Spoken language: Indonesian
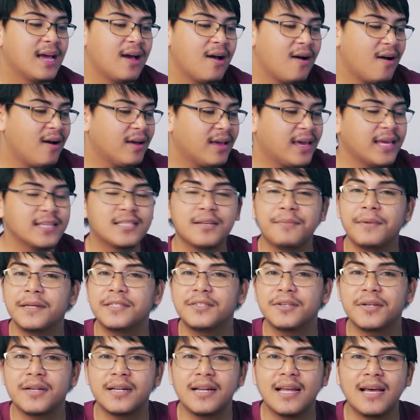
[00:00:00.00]
Oke Sobat
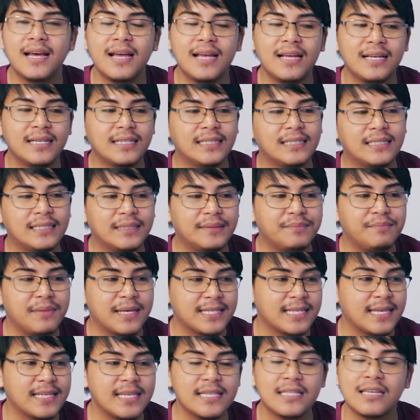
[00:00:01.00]
Jurnah, eh, uh,
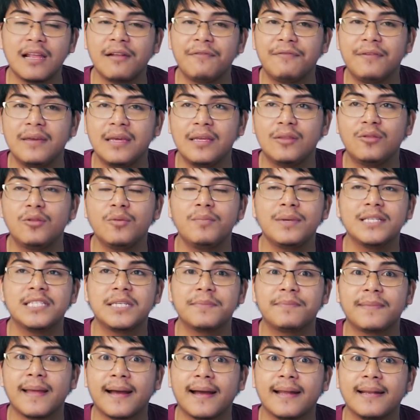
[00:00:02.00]
biasanya Selfie itu
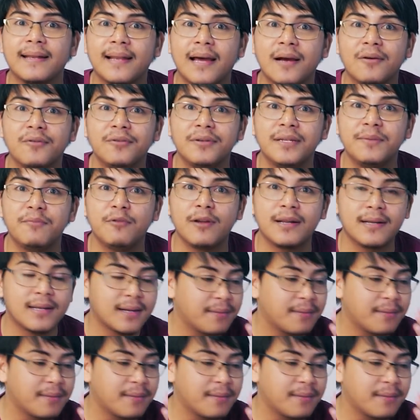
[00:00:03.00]
menciptakan lagu di bulan